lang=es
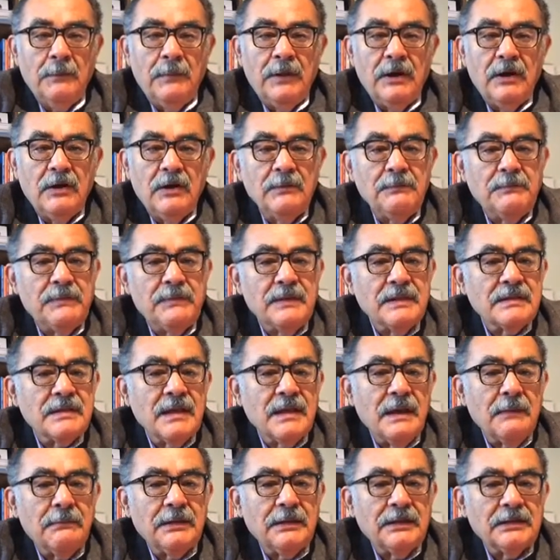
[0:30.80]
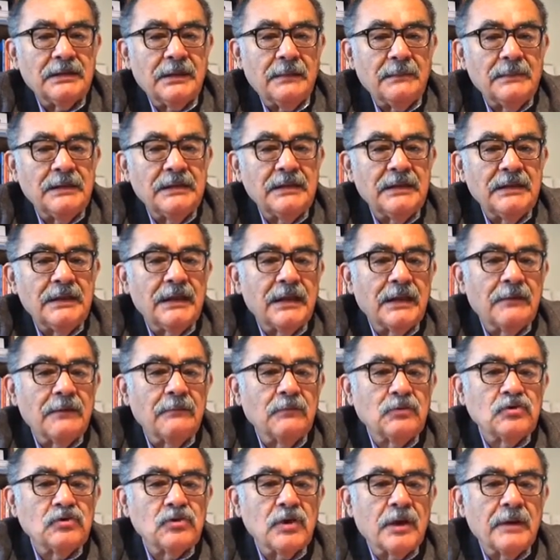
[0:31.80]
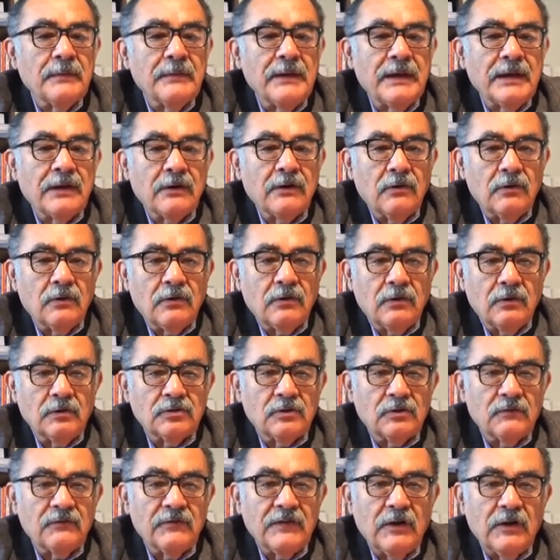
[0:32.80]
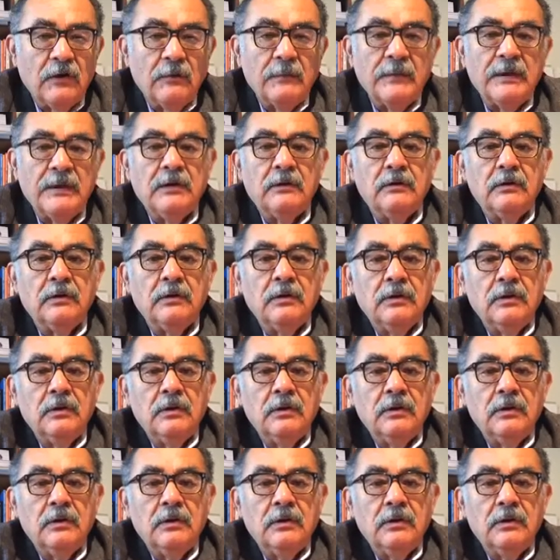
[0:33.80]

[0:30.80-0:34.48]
Pero lo impensable también tiene mucho que ver con otro fenómeno